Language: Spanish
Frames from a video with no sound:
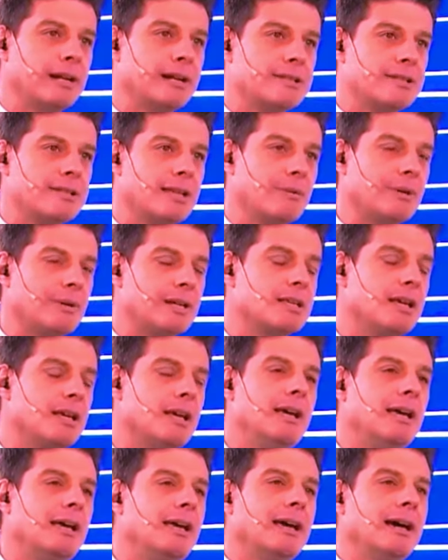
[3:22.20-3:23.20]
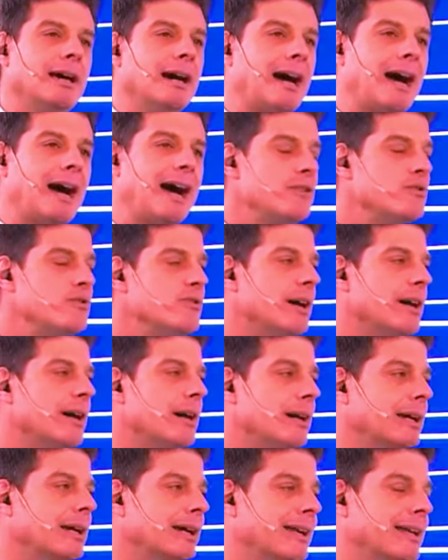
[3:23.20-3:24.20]
reservas? Hay
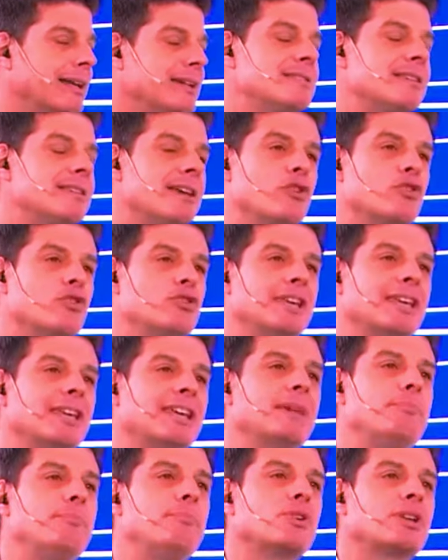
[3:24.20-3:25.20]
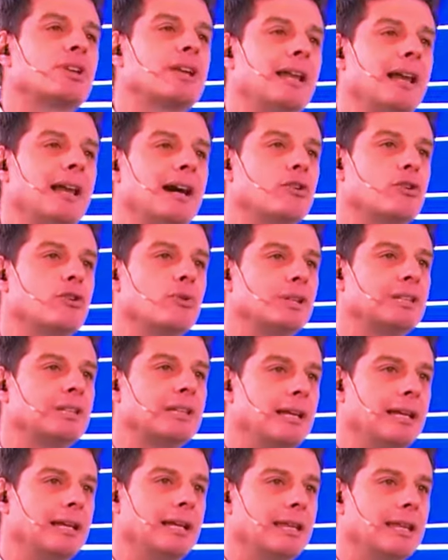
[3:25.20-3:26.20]
una creencia errónea de que es porque el agro no
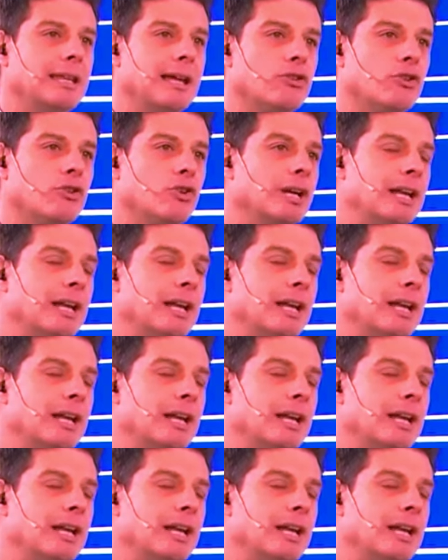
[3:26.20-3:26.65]
está liquidando.